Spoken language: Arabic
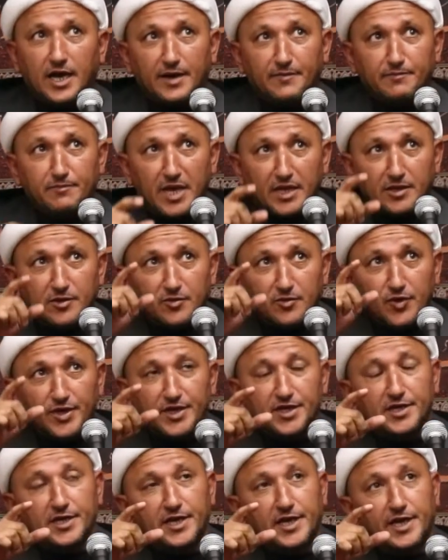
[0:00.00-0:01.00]

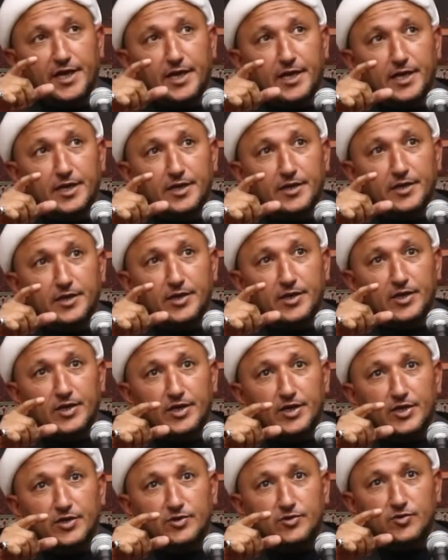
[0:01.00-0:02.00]
ملوية
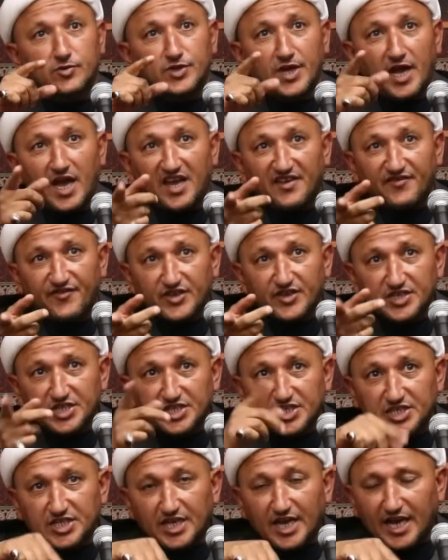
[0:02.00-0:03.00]

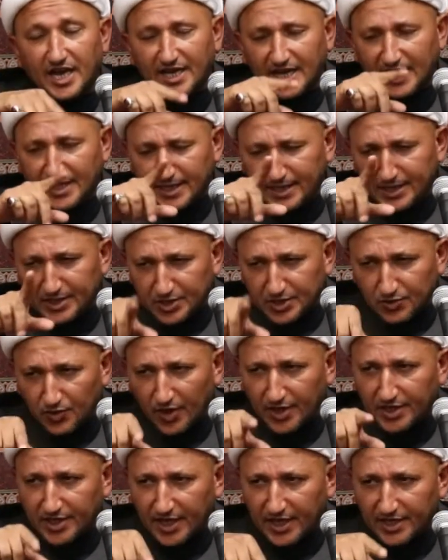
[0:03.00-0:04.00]
تنافس أقل
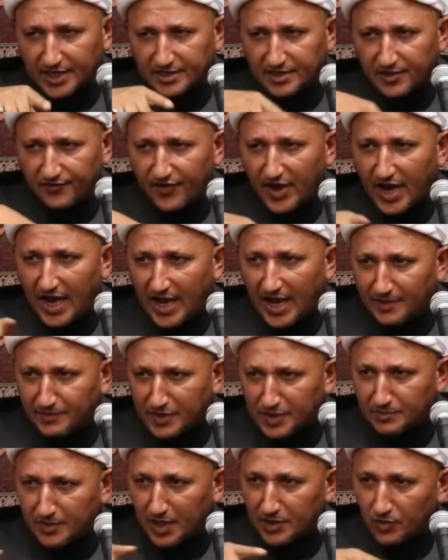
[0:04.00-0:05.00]
شوية ارتفاعها
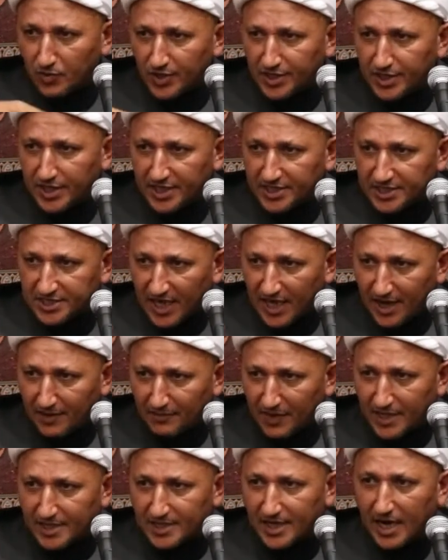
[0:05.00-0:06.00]
من ملوية
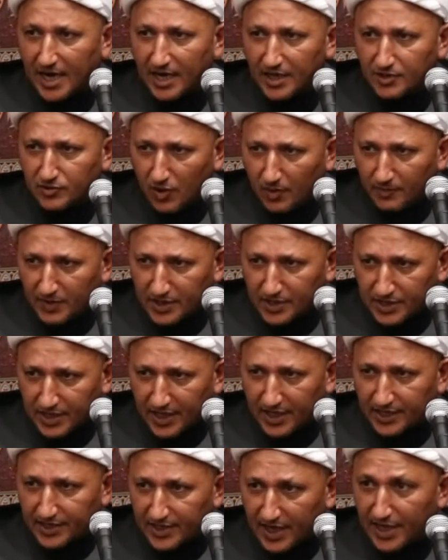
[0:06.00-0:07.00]
سامراء اليوم
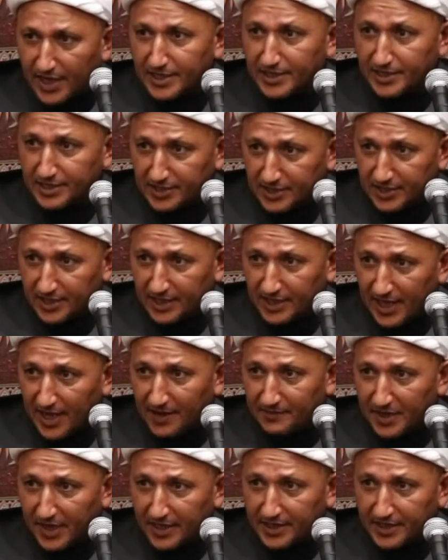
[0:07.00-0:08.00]
أنت إذا رحت
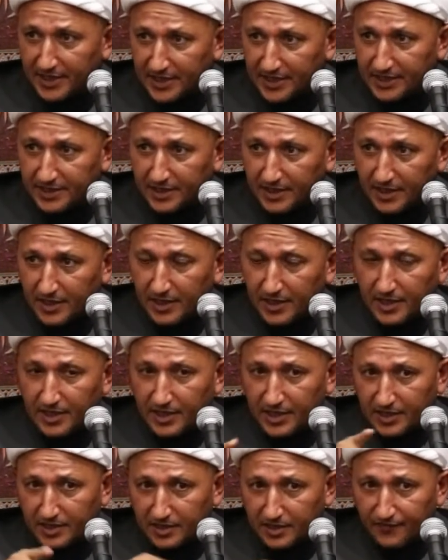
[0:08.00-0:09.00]
إلى بيتك
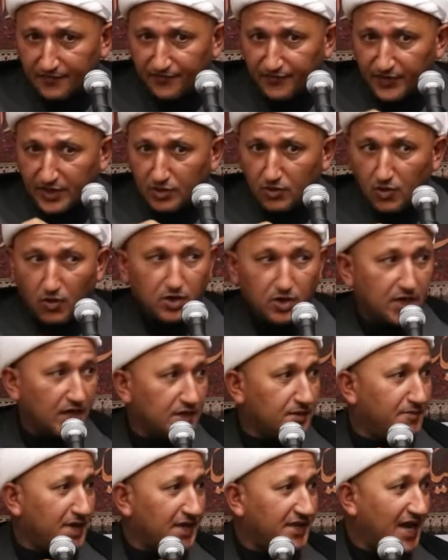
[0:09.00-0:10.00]
اكتب في
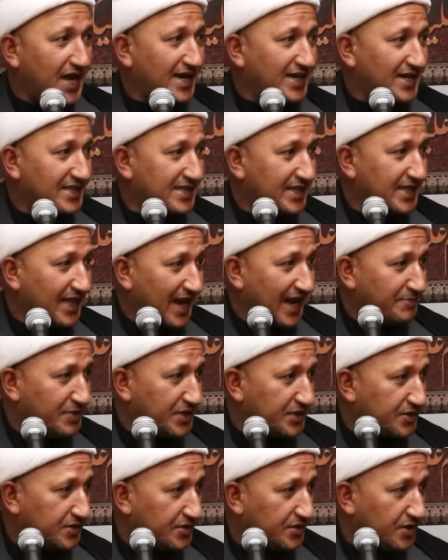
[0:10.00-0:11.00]
جوجل منارة
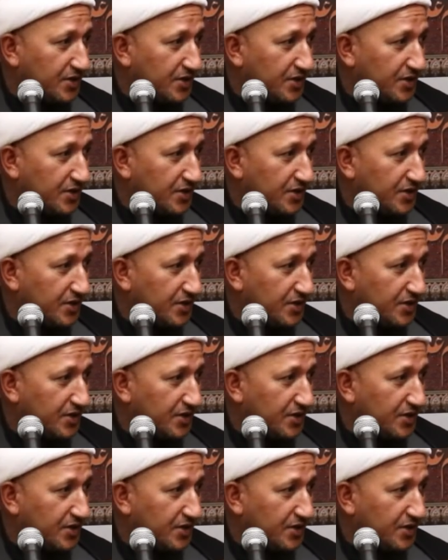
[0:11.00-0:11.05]
العبد